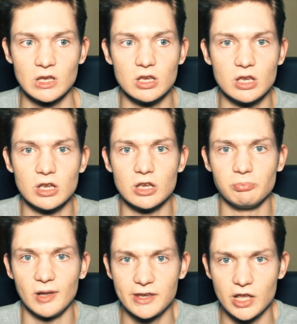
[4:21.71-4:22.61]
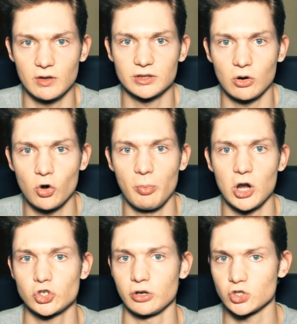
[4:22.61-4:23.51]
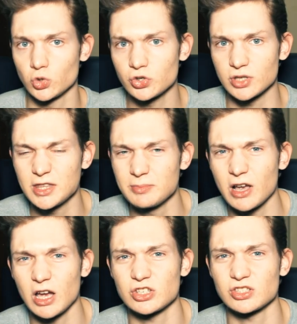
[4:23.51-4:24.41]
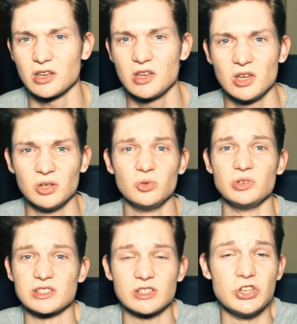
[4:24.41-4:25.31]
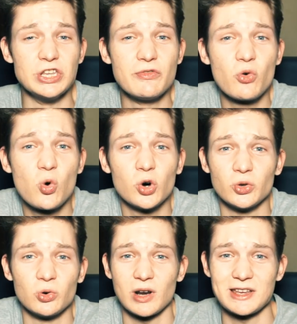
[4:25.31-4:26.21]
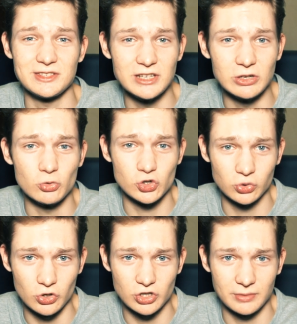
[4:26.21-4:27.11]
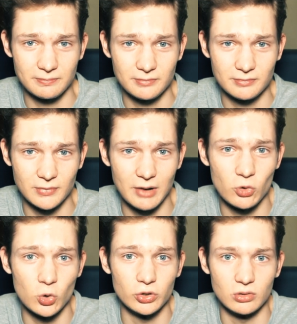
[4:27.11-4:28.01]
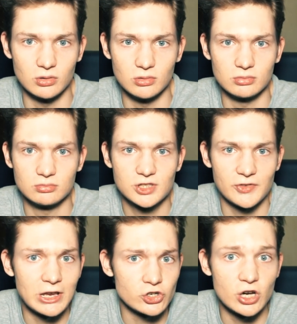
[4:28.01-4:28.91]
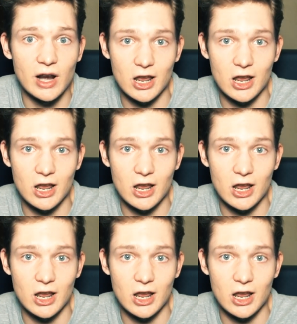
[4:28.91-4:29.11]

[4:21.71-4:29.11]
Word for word: и блокировать такой большой ресурс, это, мне кажется, ну, не знаю, не в угоду России уж точно в угоду своих же